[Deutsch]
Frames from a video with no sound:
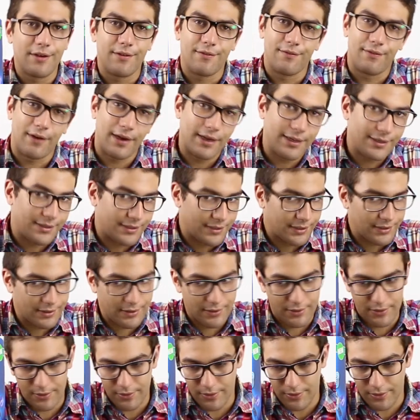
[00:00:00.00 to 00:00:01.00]

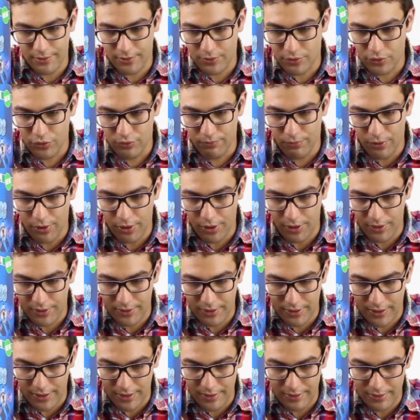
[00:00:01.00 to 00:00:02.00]
weitere äh,
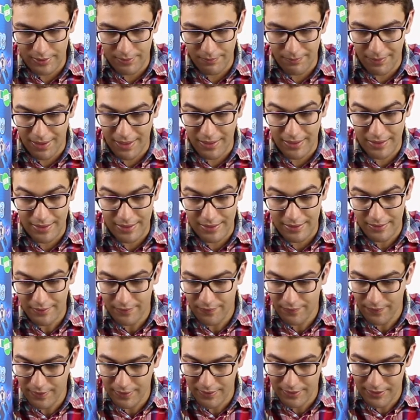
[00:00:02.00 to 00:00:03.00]
Zubehörteile,
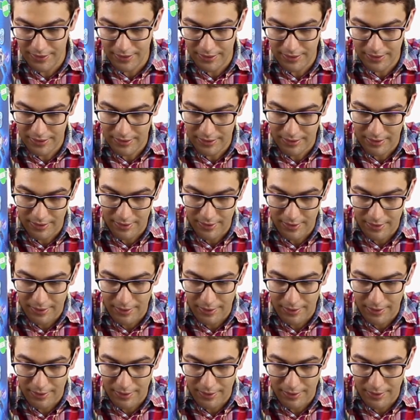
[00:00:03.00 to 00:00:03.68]
Magnetventil,